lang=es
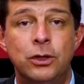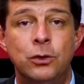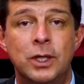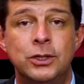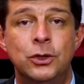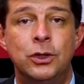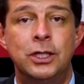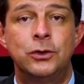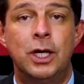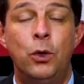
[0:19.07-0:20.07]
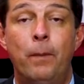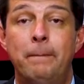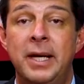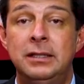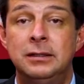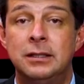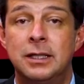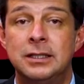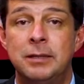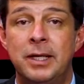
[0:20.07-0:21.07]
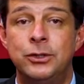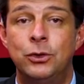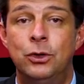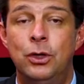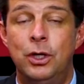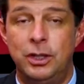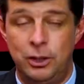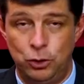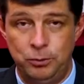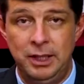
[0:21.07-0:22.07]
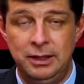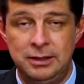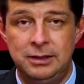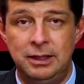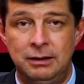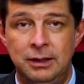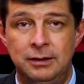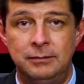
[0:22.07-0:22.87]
Educación Nacional un 23 de mayo de 2017.